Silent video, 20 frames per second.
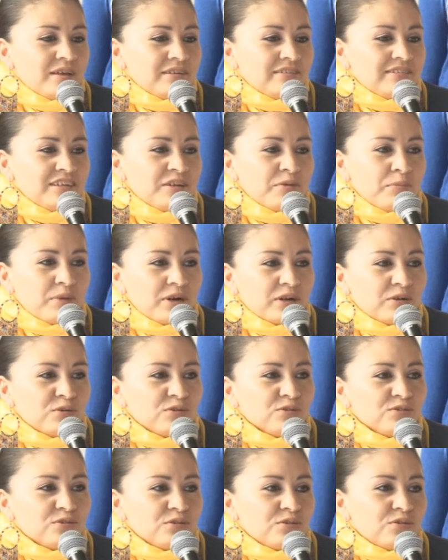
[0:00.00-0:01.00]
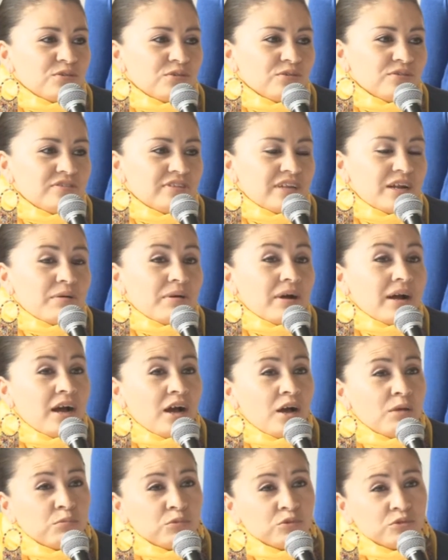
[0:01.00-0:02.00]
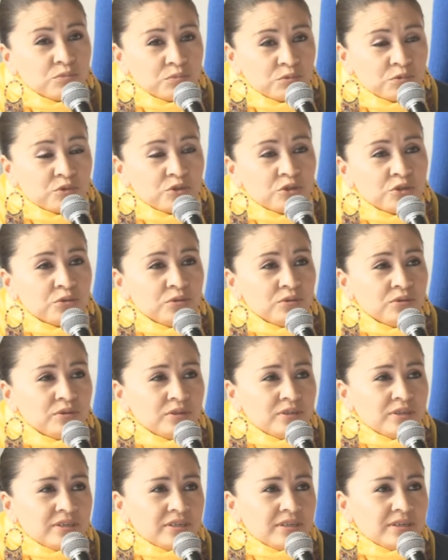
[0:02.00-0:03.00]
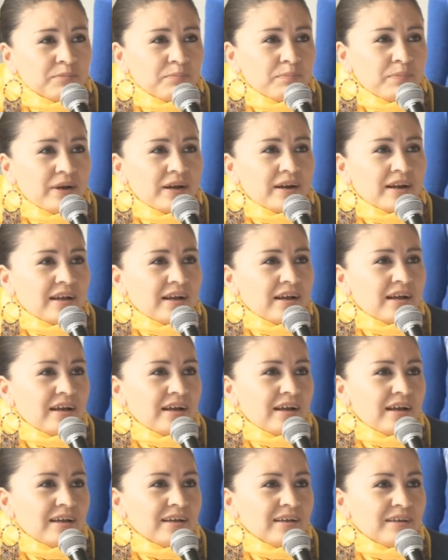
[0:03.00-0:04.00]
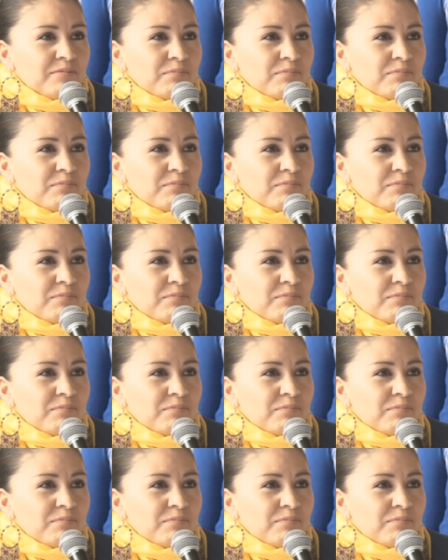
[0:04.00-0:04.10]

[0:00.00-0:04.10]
Sin embargo, nosotros trabajamos mucho para,